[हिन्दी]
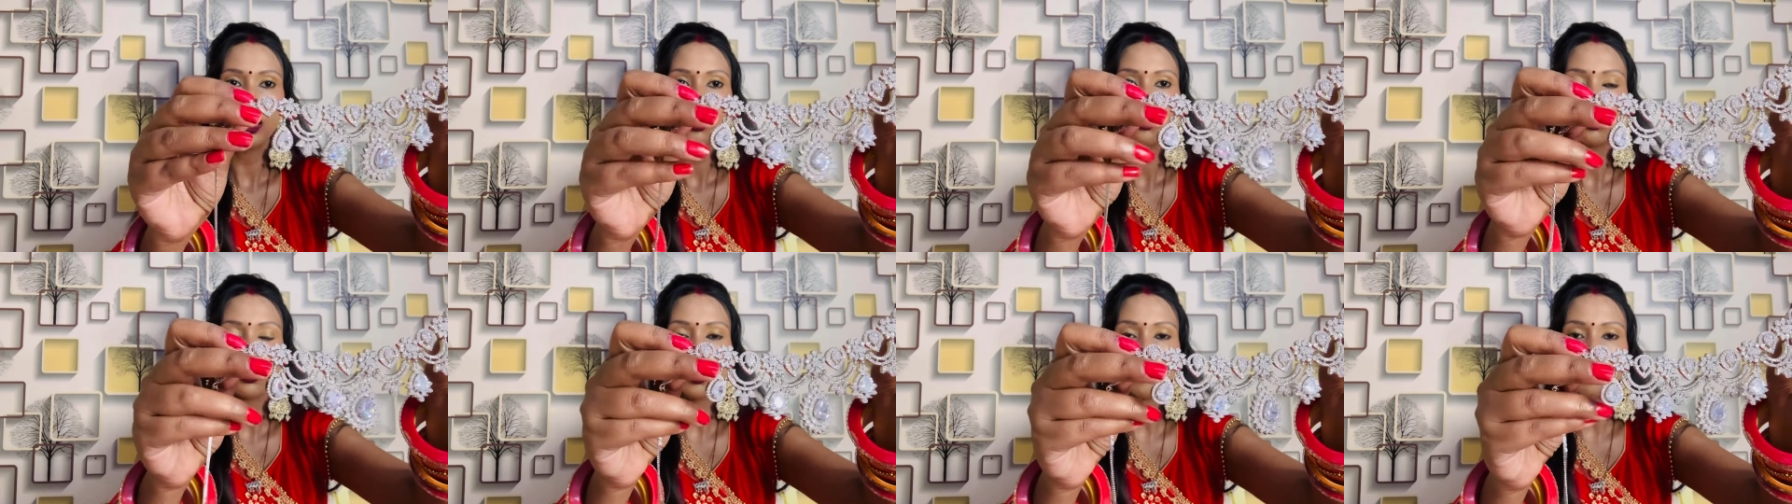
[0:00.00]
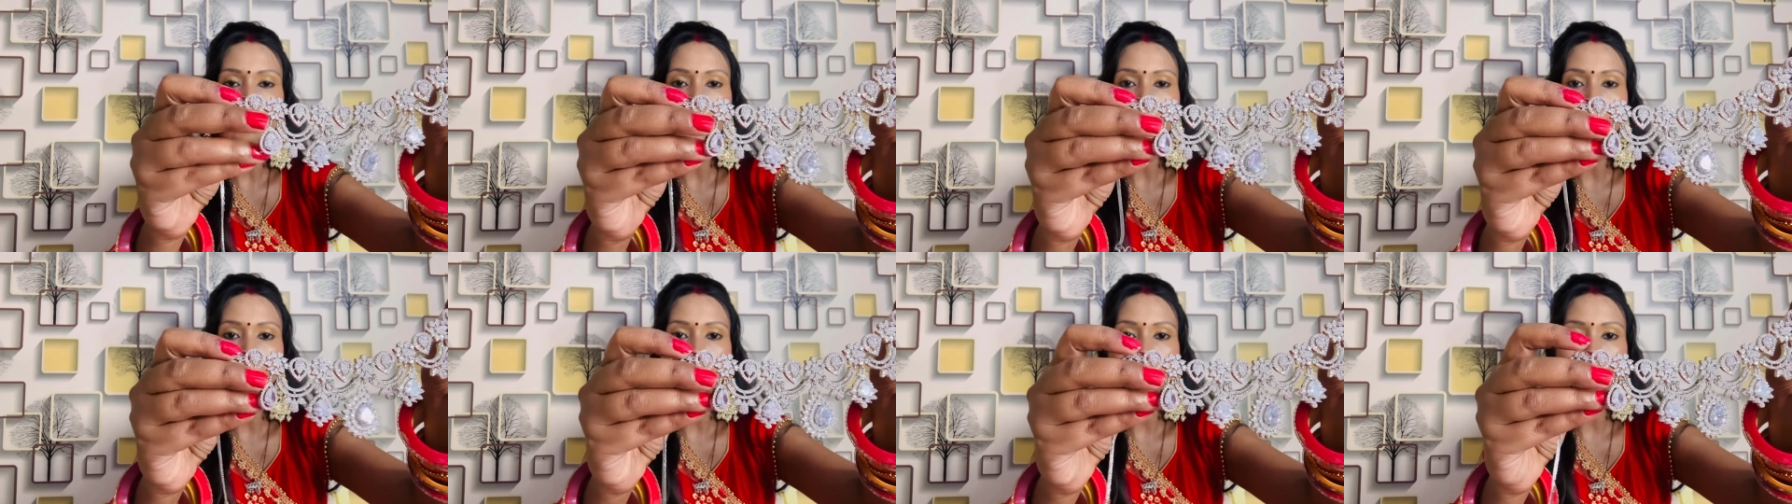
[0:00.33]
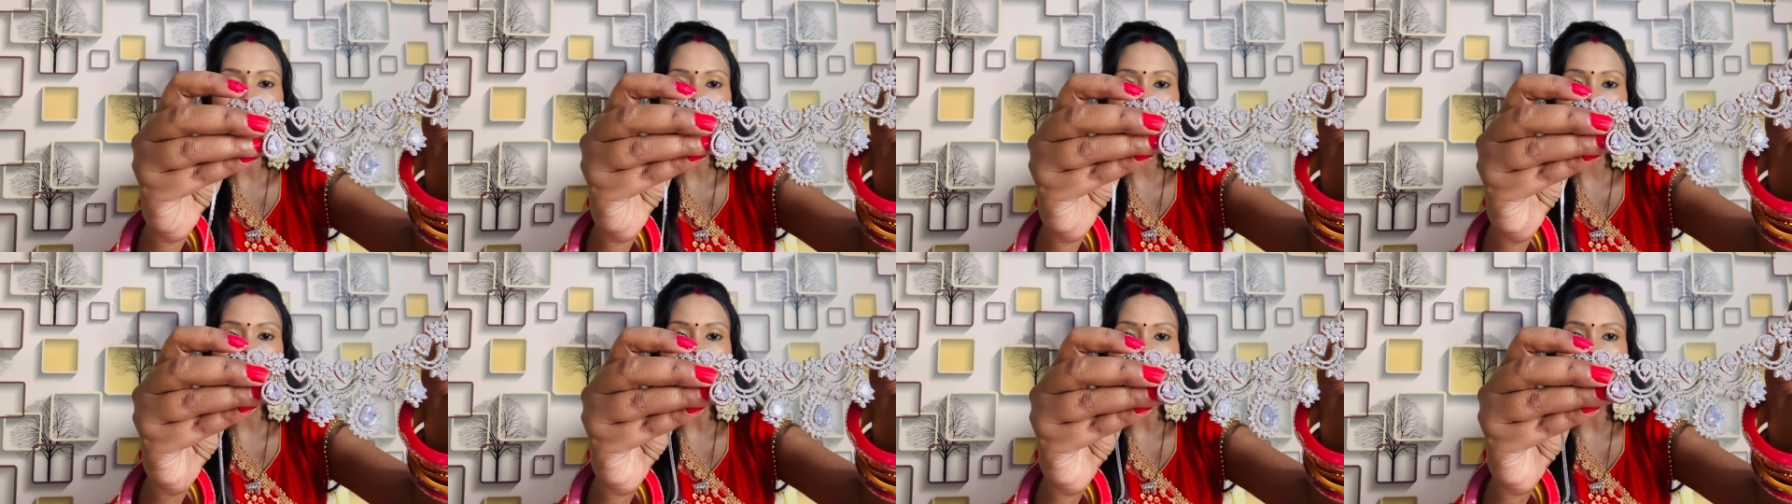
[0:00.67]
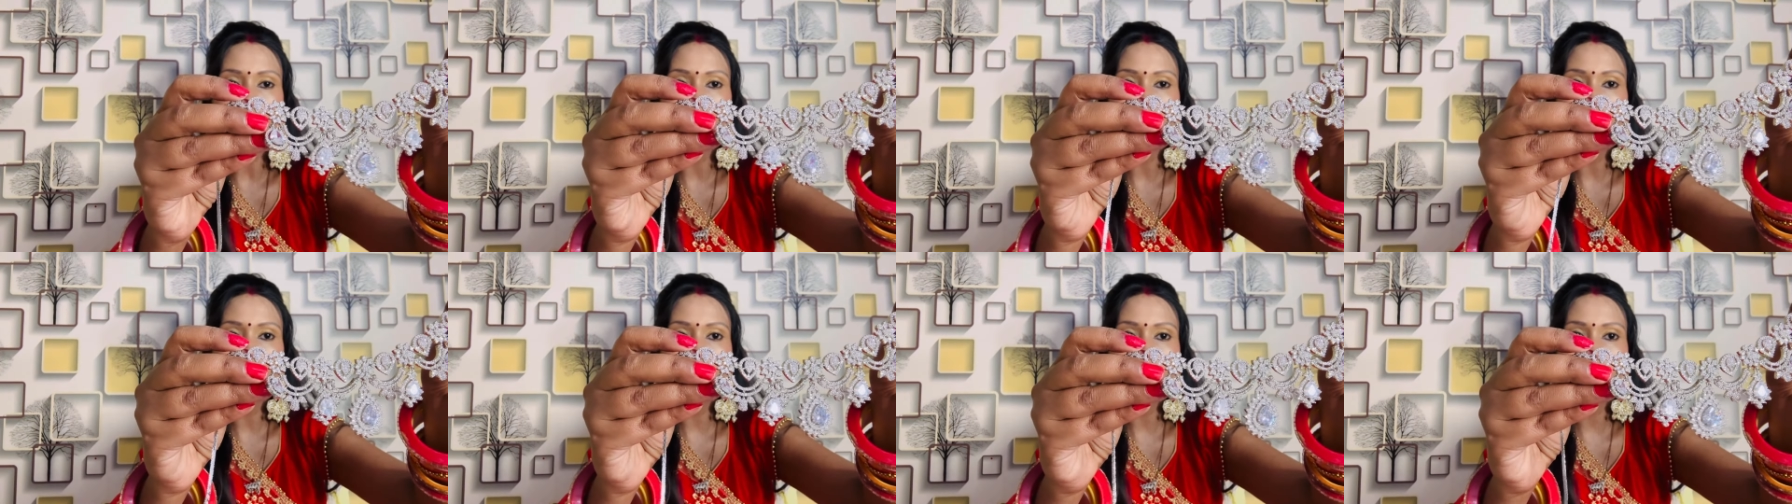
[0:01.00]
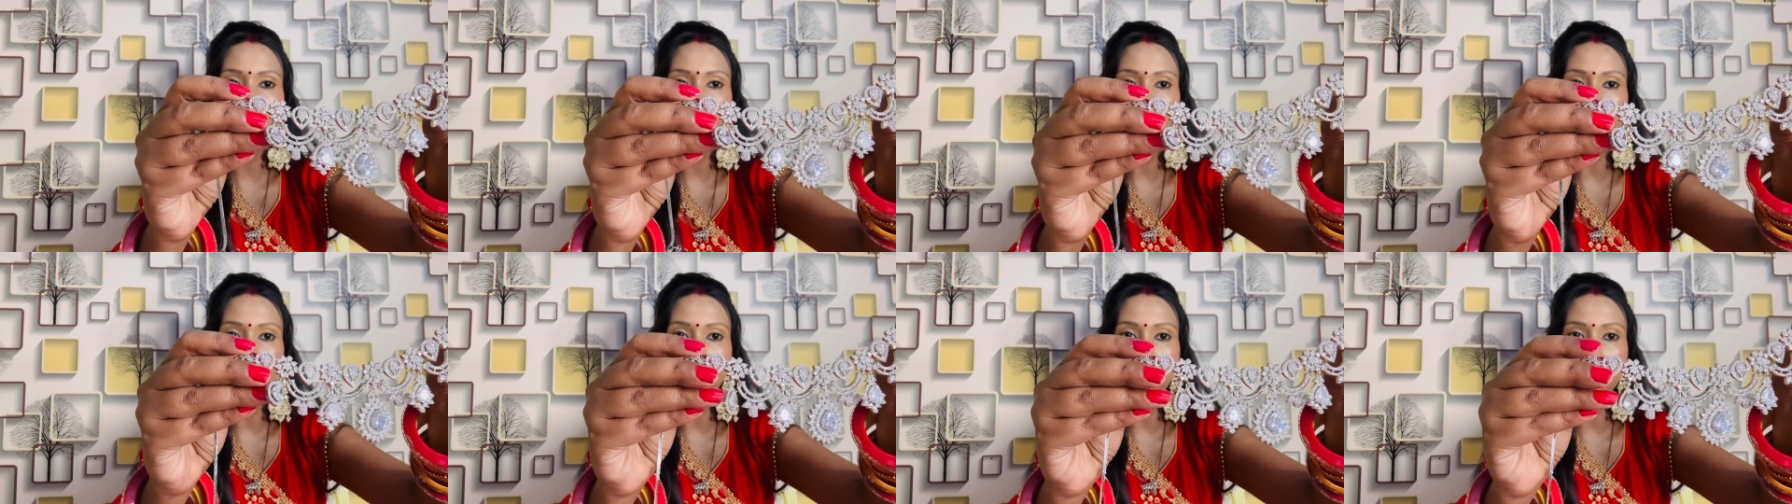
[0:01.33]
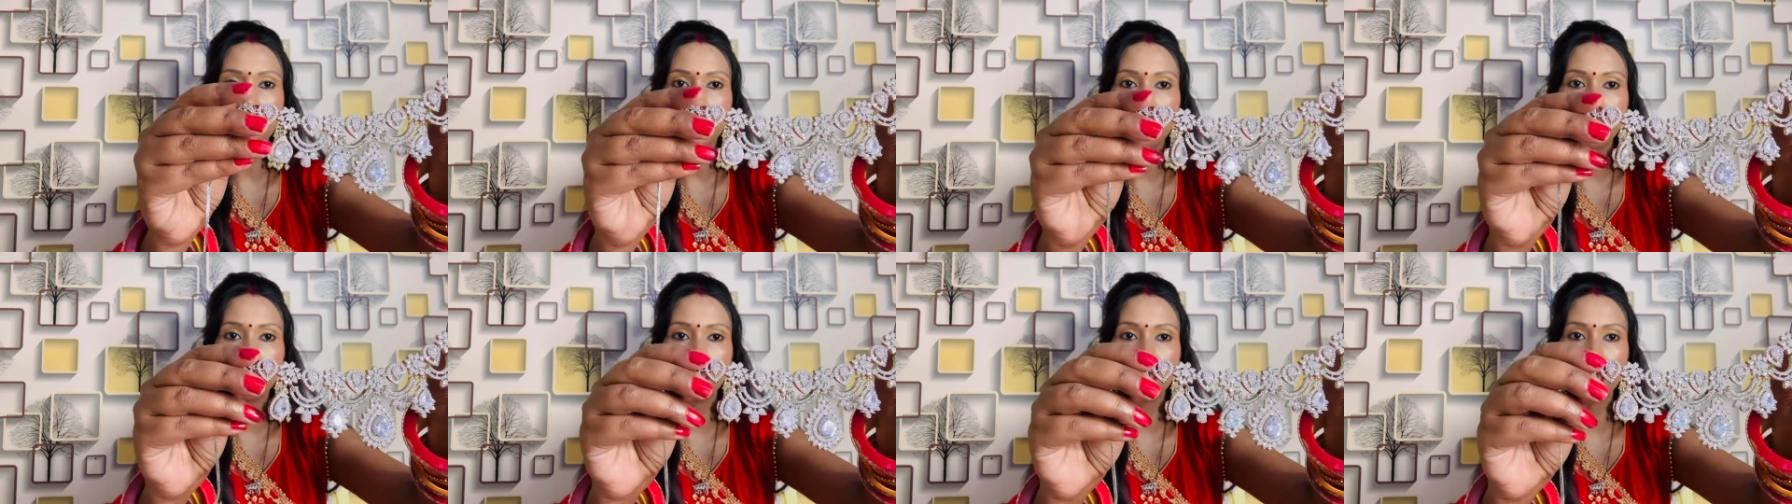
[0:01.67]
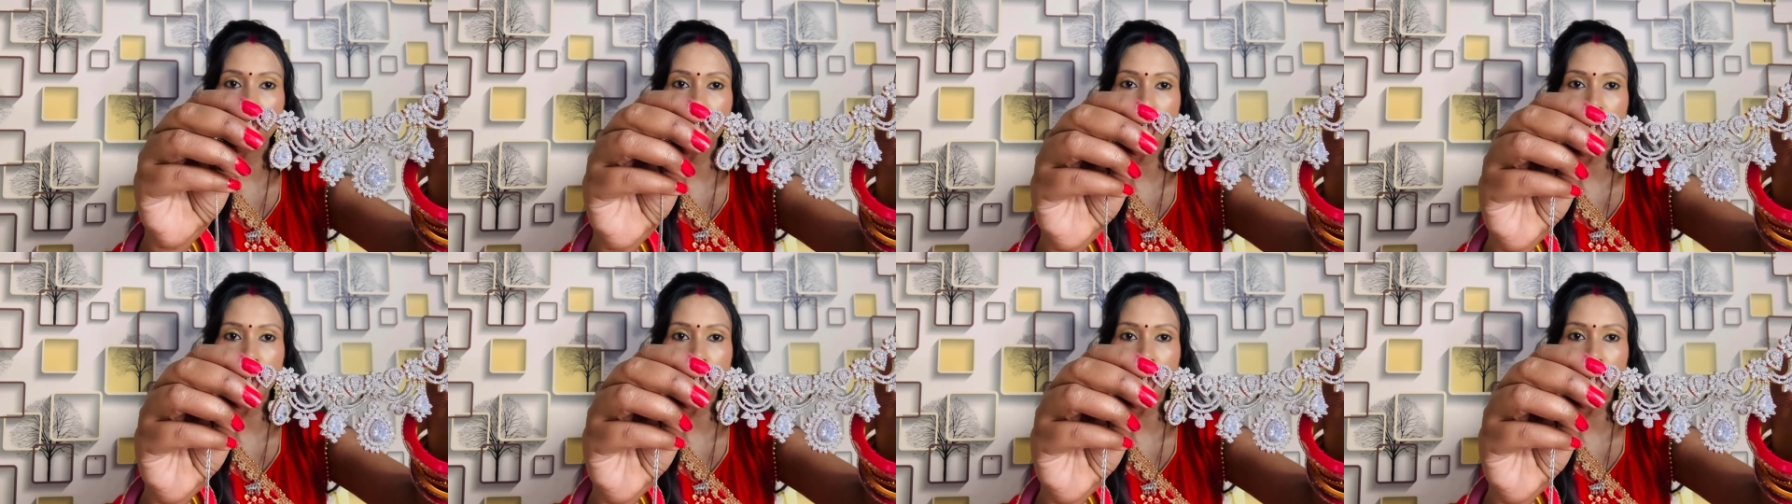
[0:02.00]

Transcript: तो आप देखो सारे में स्टोन लगे हुए